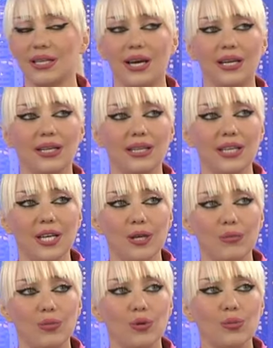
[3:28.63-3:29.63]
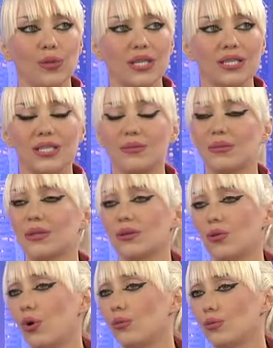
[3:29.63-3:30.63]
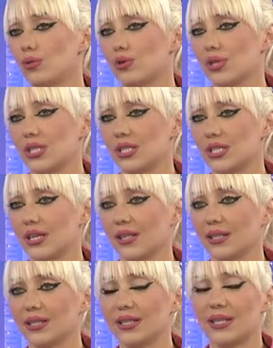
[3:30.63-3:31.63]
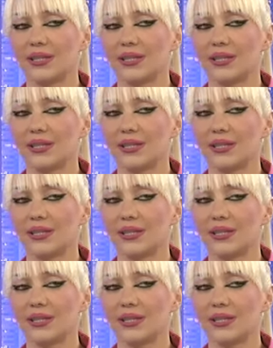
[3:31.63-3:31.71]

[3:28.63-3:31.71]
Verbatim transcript: Yani büyük bir kısmı ölmüş inşallah.